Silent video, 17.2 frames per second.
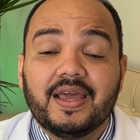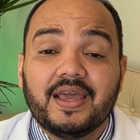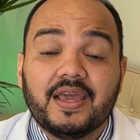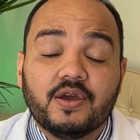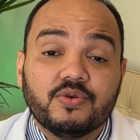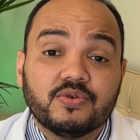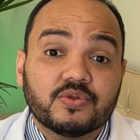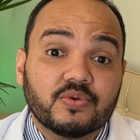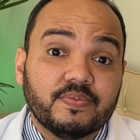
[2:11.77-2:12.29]

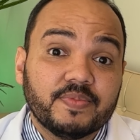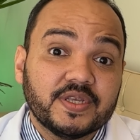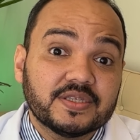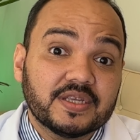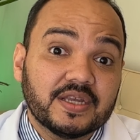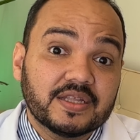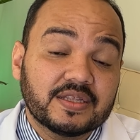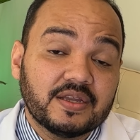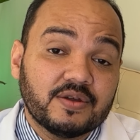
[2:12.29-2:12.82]
Eu
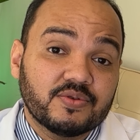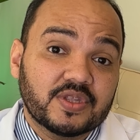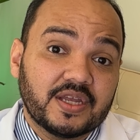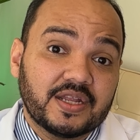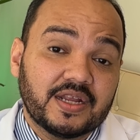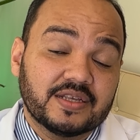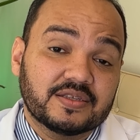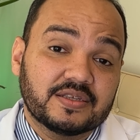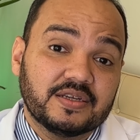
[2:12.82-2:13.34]
comecei a ter
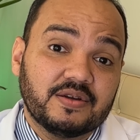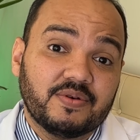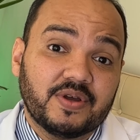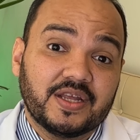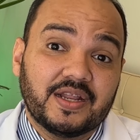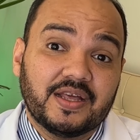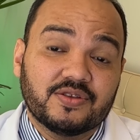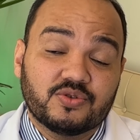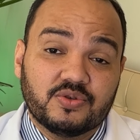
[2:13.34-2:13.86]
alteração
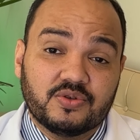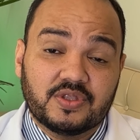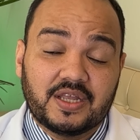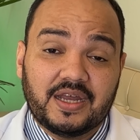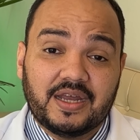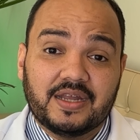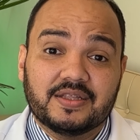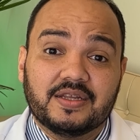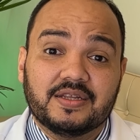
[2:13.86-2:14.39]

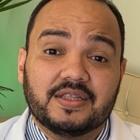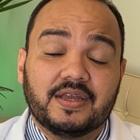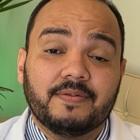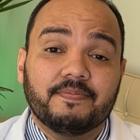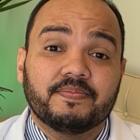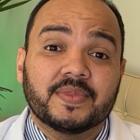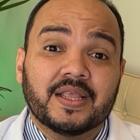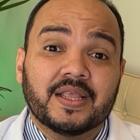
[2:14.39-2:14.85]
relacionada, né?